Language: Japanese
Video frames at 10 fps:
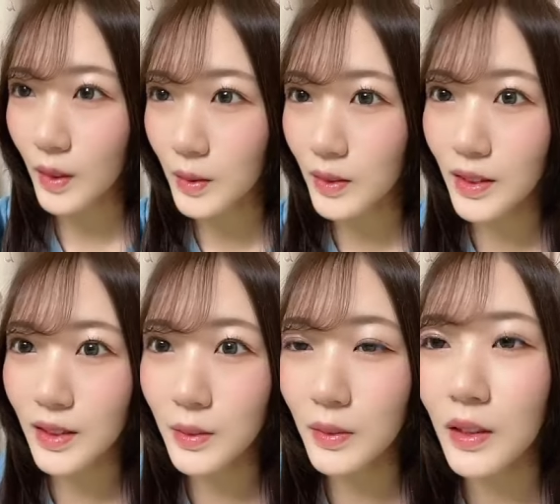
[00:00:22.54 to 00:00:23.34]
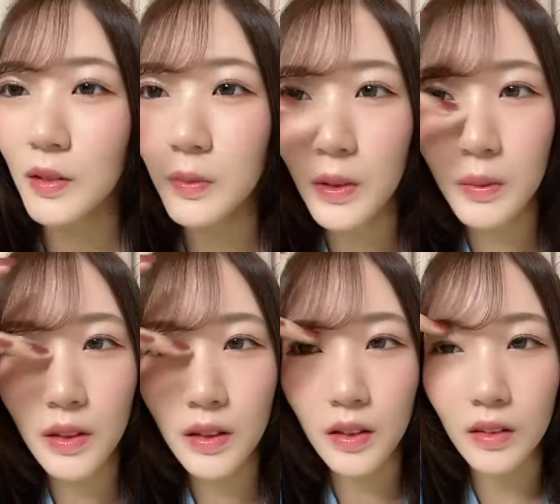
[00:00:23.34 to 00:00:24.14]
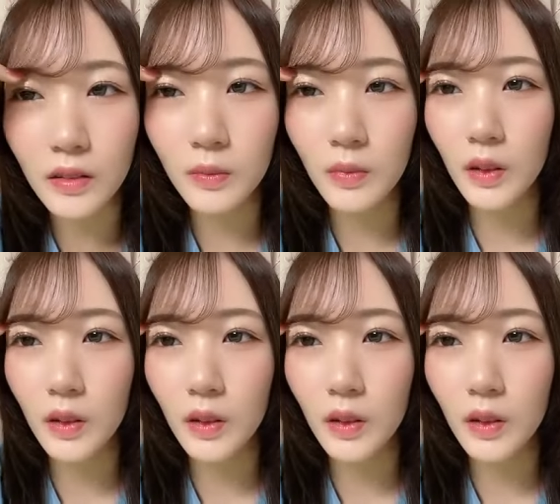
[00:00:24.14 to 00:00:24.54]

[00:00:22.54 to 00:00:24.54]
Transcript: こんにちはこんばんはかこんば